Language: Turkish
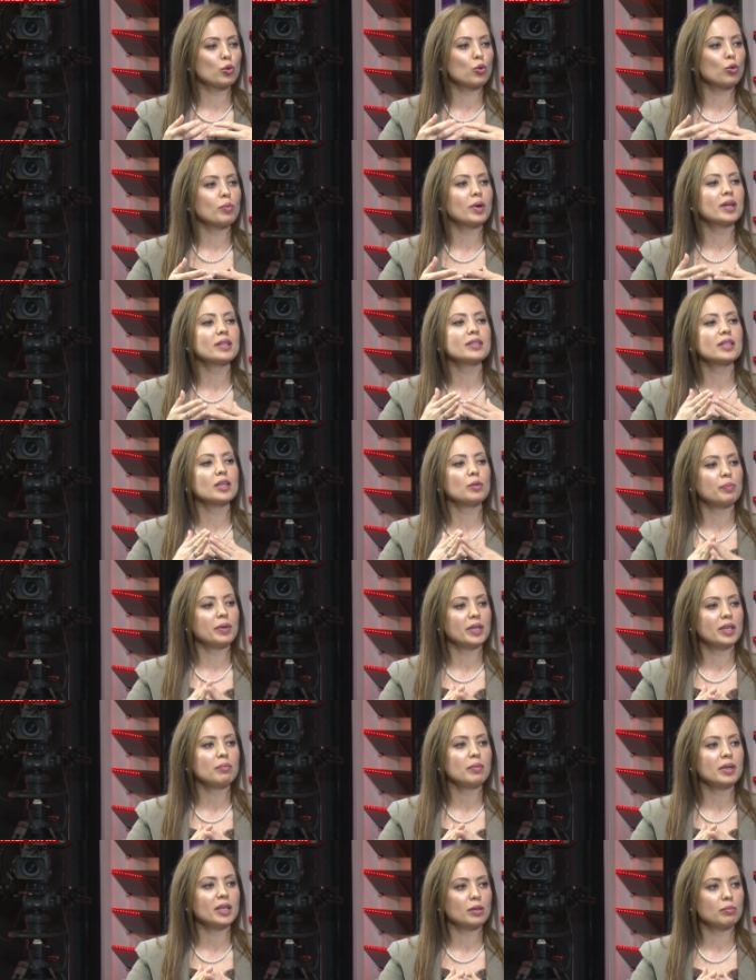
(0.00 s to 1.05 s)
kumandayı
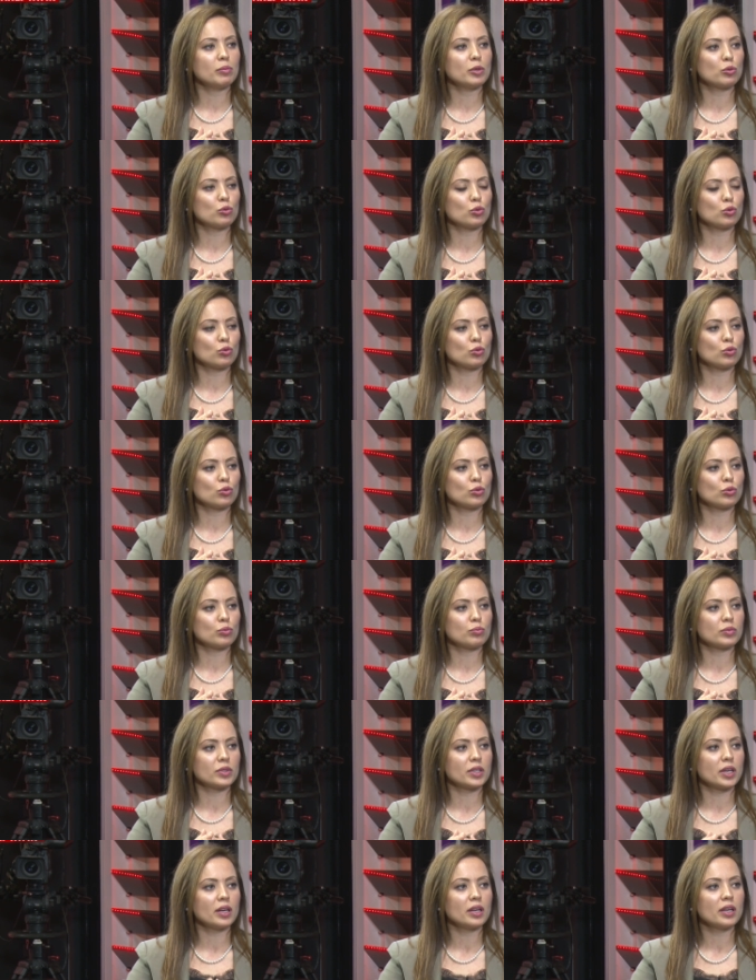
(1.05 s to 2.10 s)
benim elime
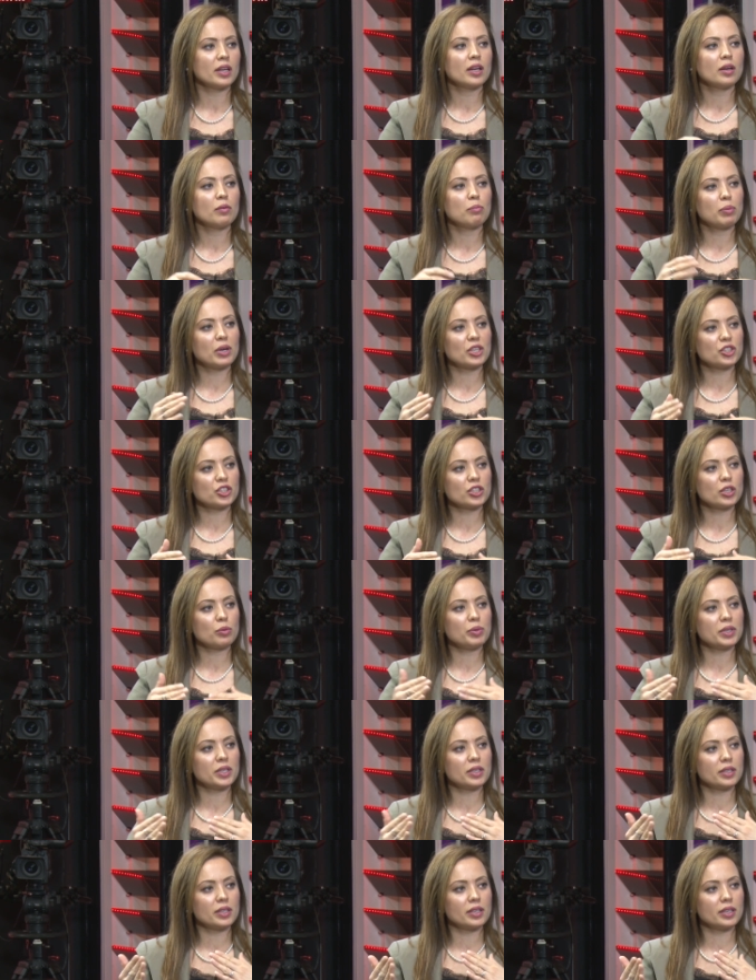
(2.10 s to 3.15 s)
tuttuğumda başka
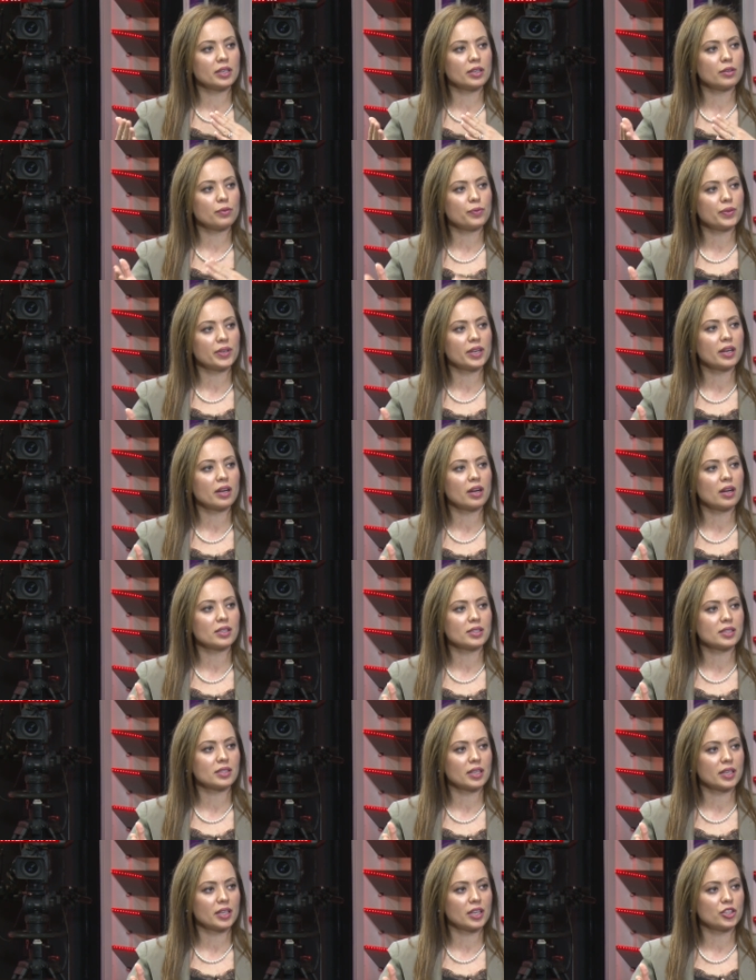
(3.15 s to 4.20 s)
bir e,
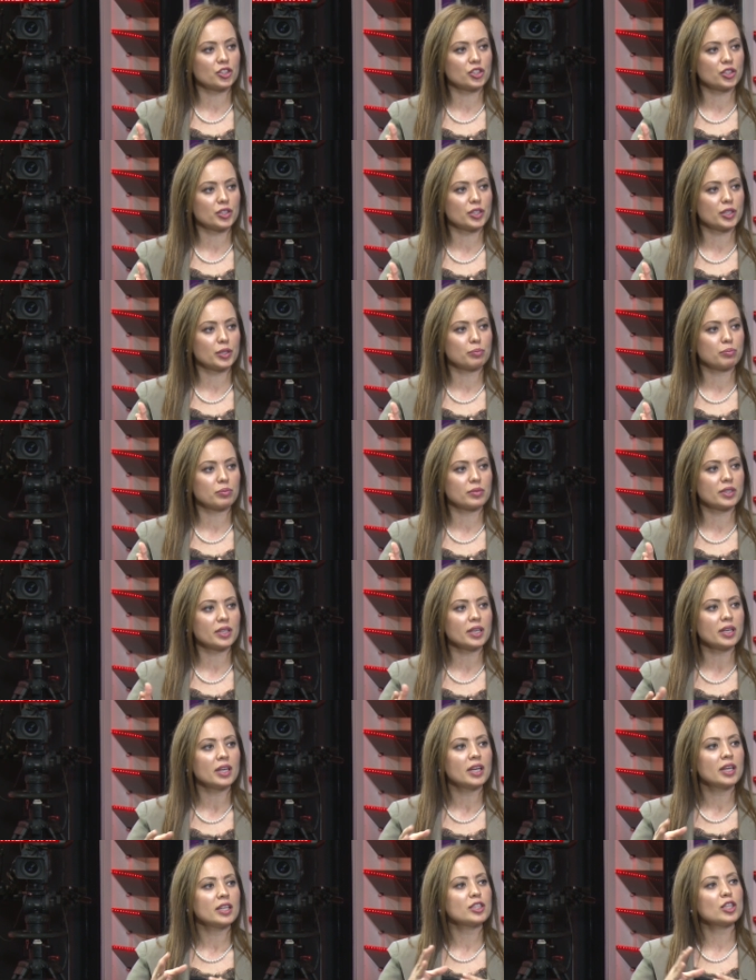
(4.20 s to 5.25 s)
frekansa geçtiğimde
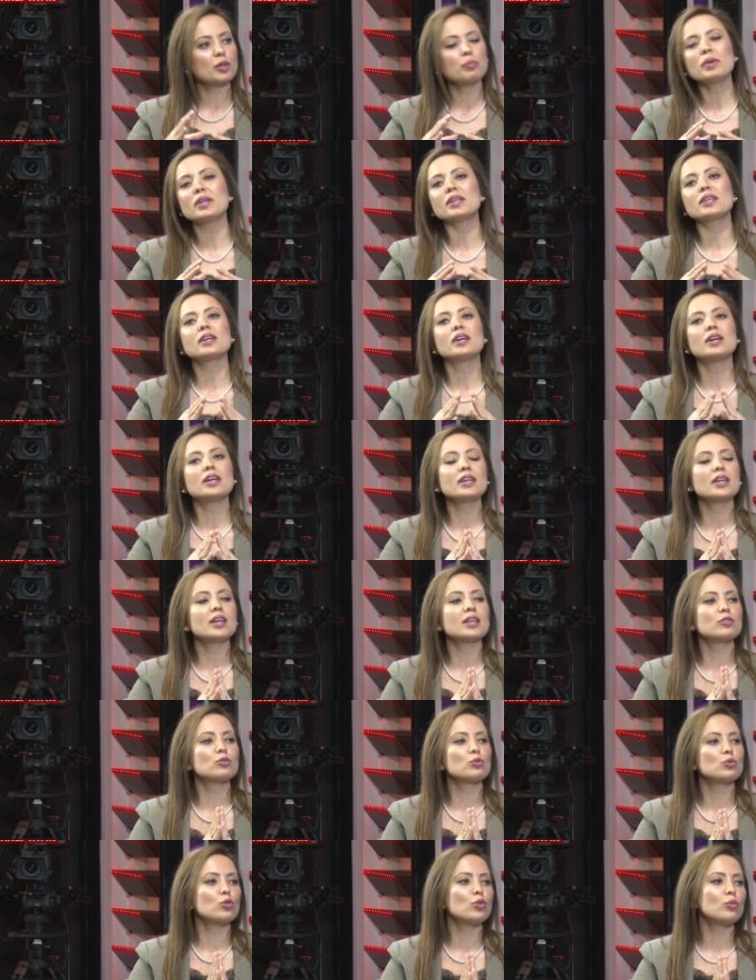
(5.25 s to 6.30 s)
demek ki
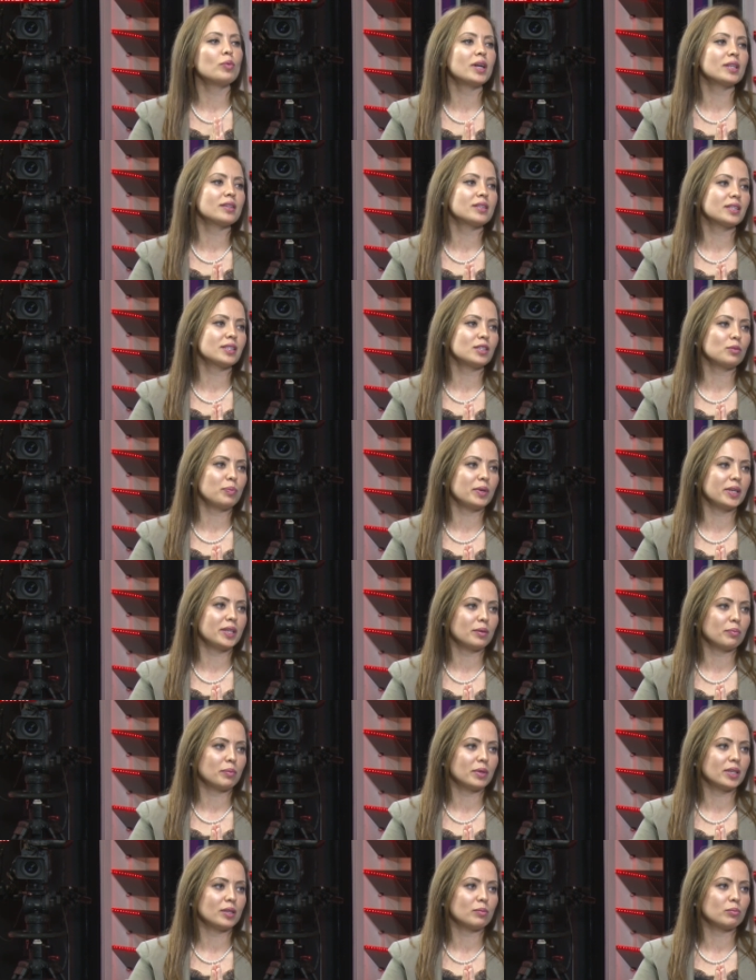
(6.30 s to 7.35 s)
hayatın kumandası
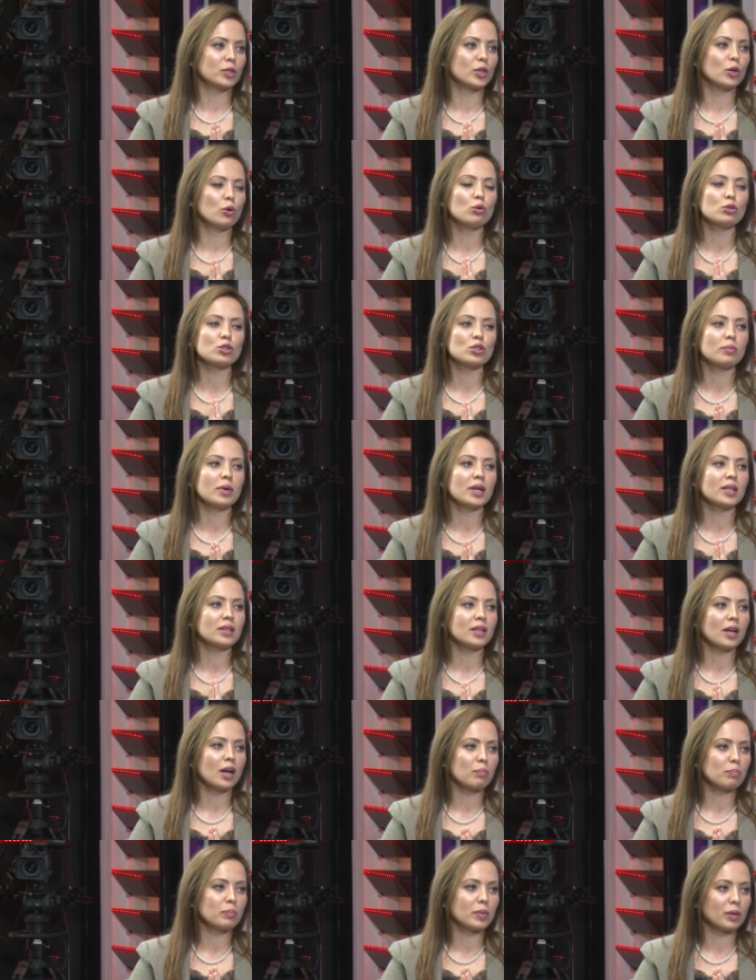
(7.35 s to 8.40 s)
benim elimde. O zaman ne
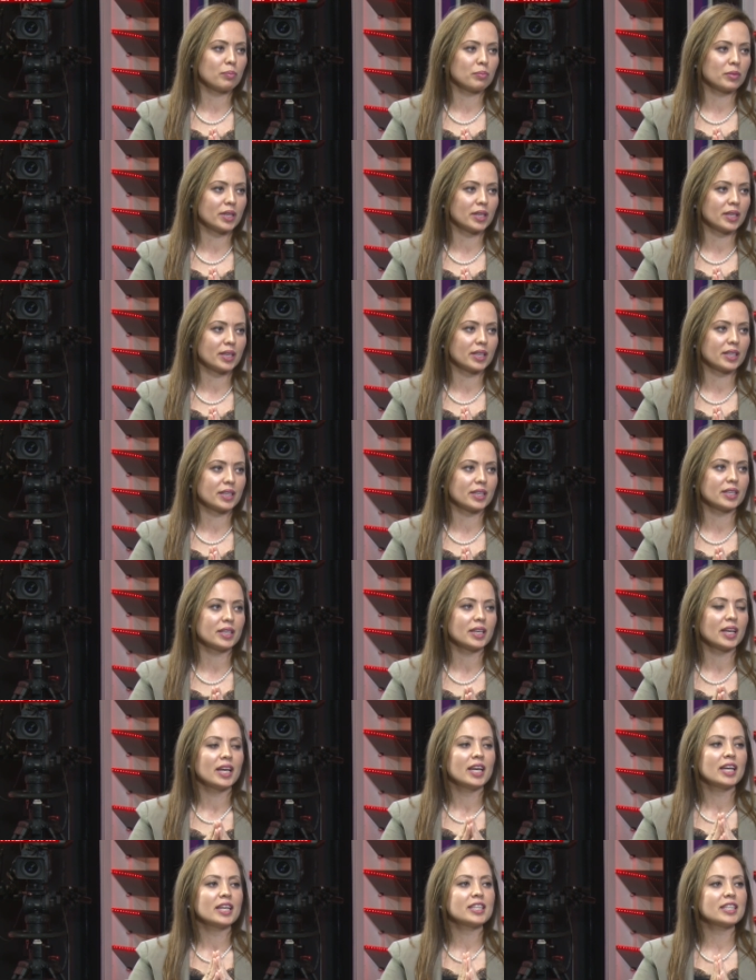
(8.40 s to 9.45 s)
yapmam gerekir?
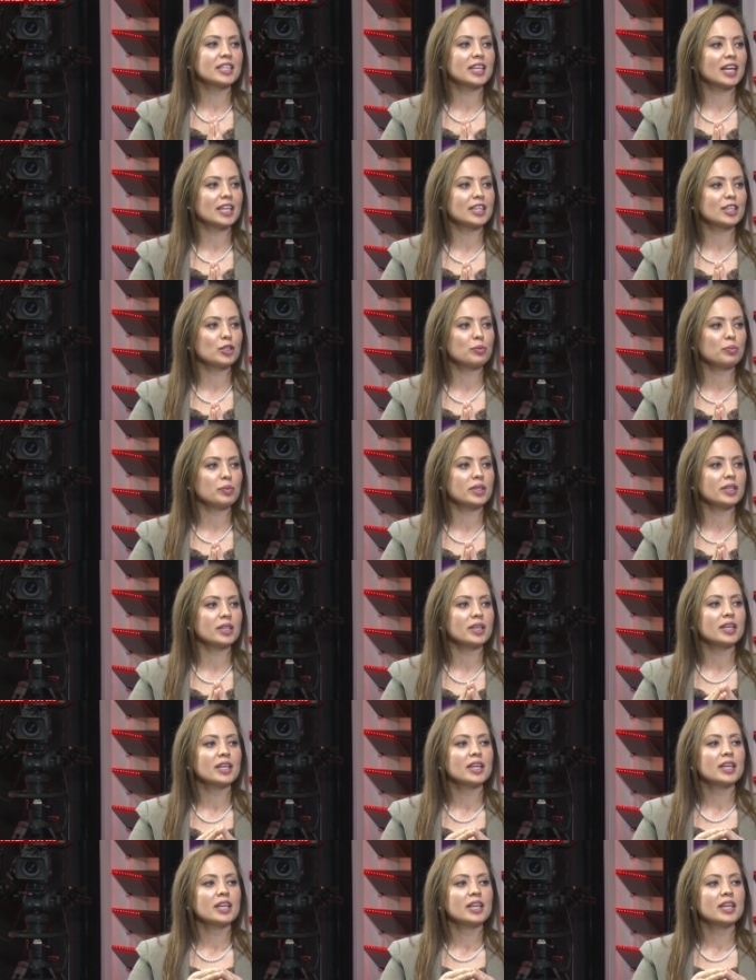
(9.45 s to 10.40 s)
Kendimi